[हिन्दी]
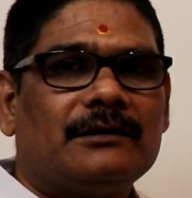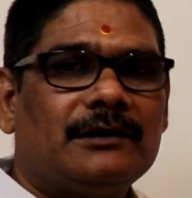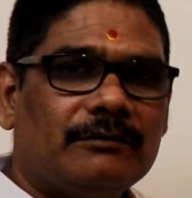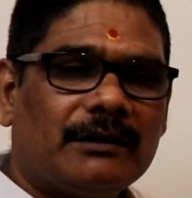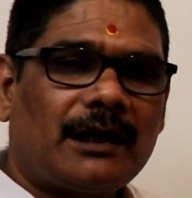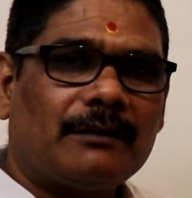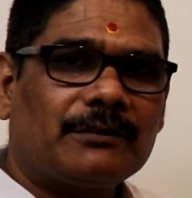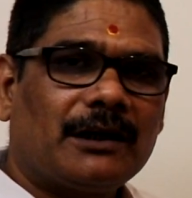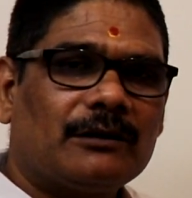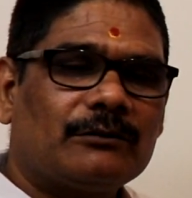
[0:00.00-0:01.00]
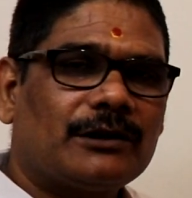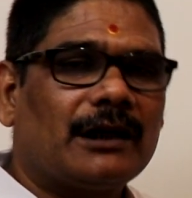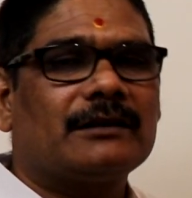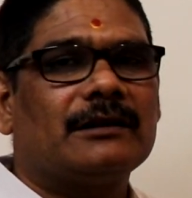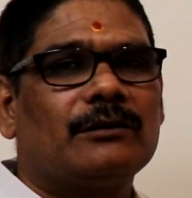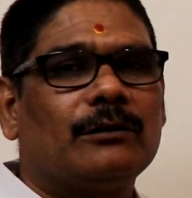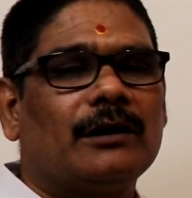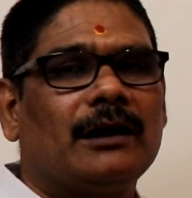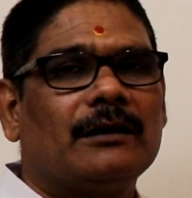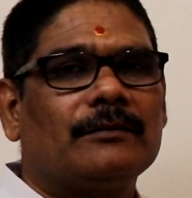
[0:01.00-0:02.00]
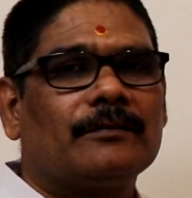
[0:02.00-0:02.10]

जीवन आपका अनुशासित होगा